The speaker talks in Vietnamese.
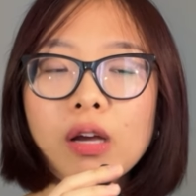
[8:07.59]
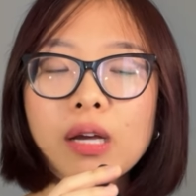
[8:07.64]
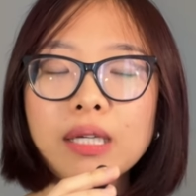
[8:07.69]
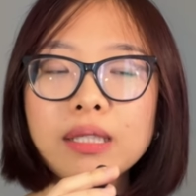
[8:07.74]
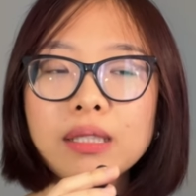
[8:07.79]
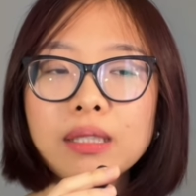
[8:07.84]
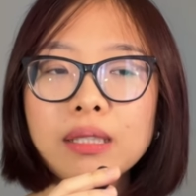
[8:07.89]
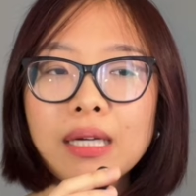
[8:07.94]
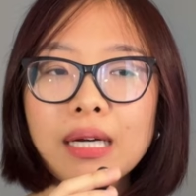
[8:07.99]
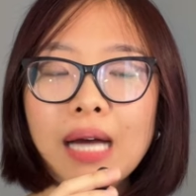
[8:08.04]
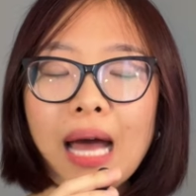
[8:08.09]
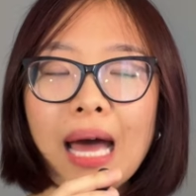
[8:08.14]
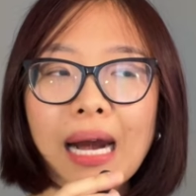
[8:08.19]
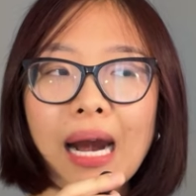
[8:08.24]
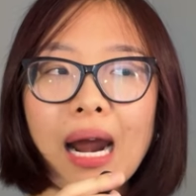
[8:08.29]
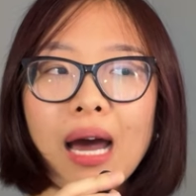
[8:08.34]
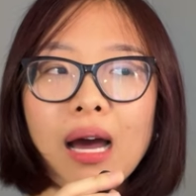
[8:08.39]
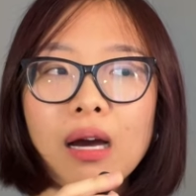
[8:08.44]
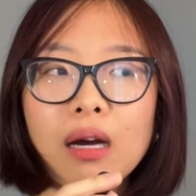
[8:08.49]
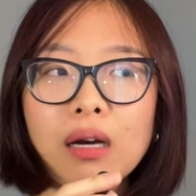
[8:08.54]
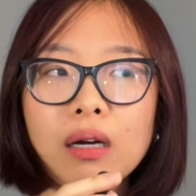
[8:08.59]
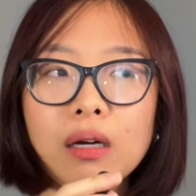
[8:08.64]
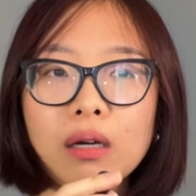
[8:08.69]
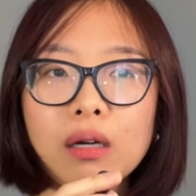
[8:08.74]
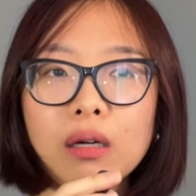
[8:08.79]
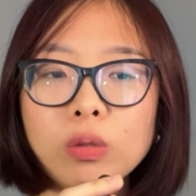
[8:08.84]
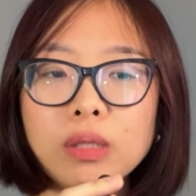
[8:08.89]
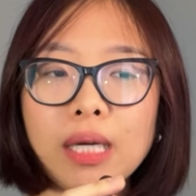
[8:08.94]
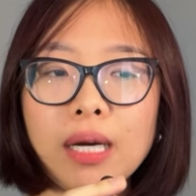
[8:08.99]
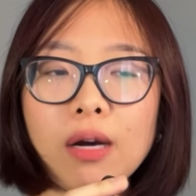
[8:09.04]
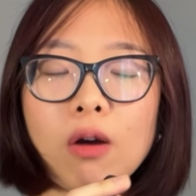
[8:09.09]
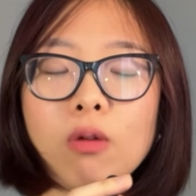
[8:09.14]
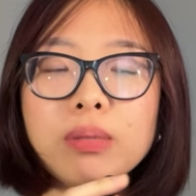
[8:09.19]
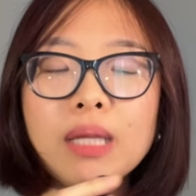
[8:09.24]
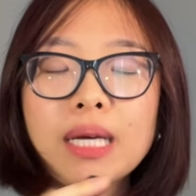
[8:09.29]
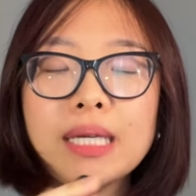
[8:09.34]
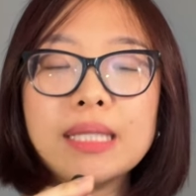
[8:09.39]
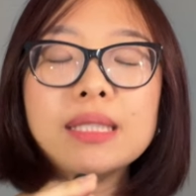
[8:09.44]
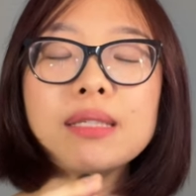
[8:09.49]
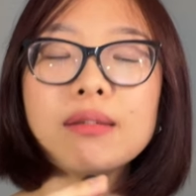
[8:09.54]
với cái khả năng của tôi sẽ
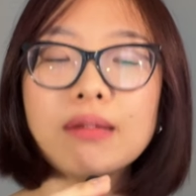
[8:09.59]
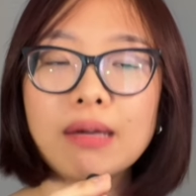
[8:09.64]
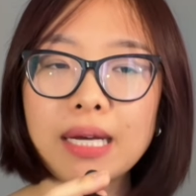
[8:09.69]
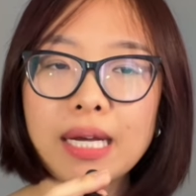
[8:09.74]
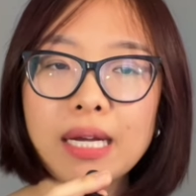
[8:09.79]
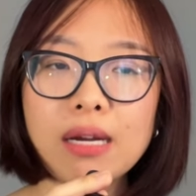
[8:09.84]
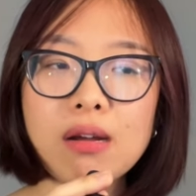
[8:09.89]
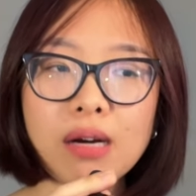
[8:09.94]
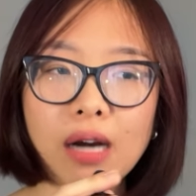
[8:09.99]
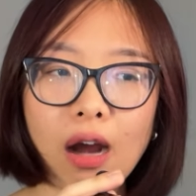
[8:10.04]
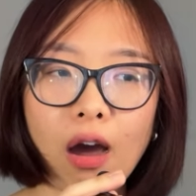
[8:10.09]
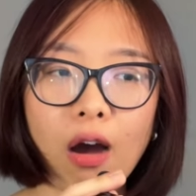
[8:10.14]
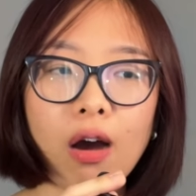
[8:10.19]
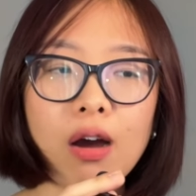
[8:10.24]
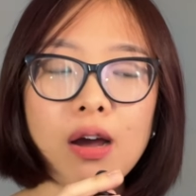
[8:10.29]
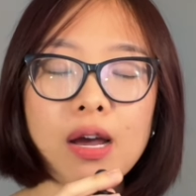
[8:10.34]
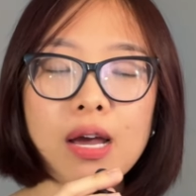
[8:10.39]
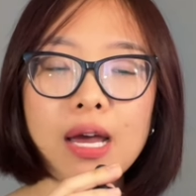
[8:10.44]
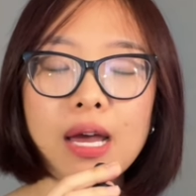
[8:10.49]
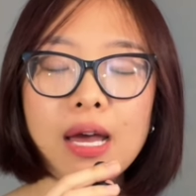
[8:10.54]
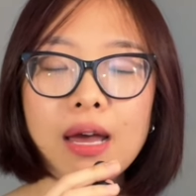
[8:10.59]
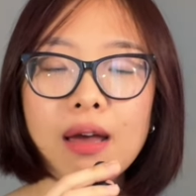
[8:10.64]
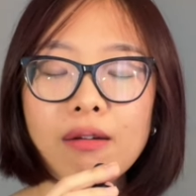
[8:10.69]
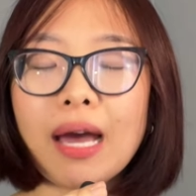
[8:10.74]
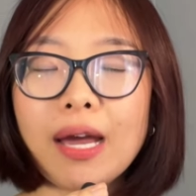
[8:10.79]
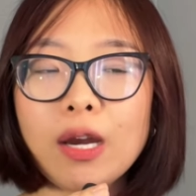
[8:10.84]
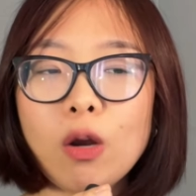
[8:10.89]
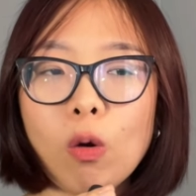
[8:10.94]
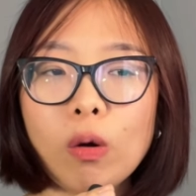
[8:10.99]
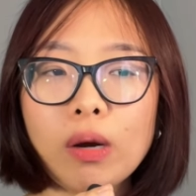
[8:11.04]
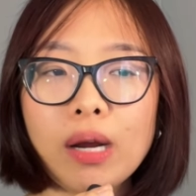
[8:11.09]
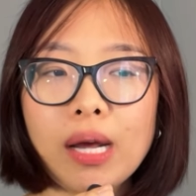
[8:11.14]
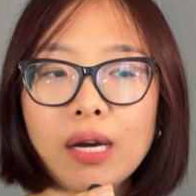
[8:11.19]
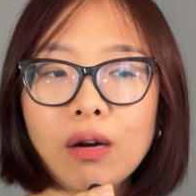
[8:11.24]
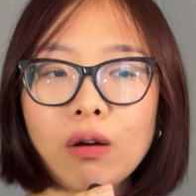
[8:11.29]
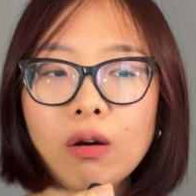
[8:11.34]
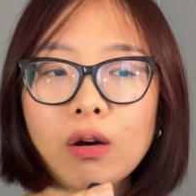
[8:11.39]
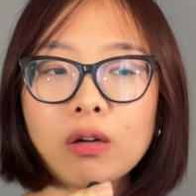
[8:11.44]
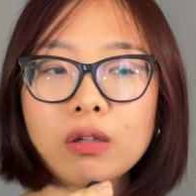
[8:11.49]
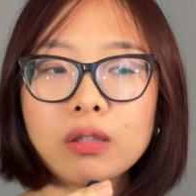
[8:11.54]
không thể xử lý được nó. Cái sự thay đổi
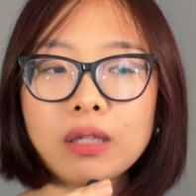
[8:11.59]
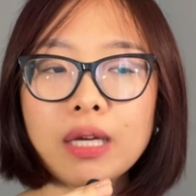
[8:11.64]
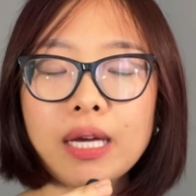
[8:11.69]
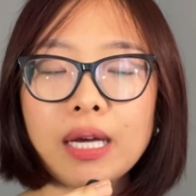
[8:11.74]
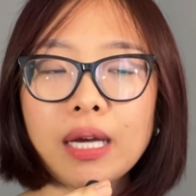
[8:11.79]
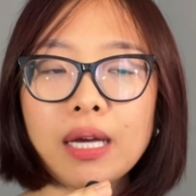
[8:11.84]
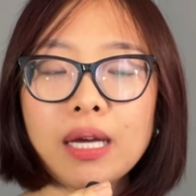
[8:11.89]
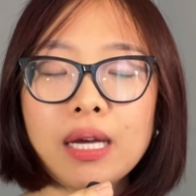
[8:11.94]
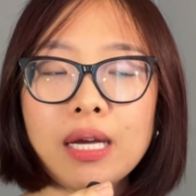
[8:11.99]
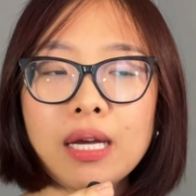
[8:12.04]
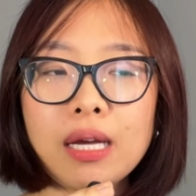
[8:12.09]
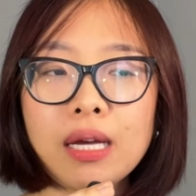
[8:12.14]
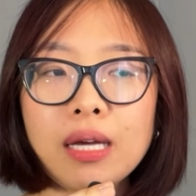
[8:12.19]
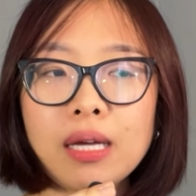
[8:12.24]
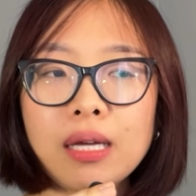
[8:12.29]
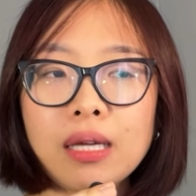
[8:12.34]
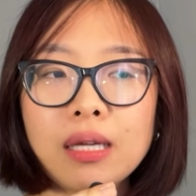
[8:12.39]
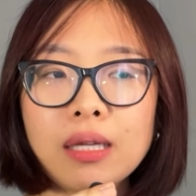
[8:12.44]
này nó có thể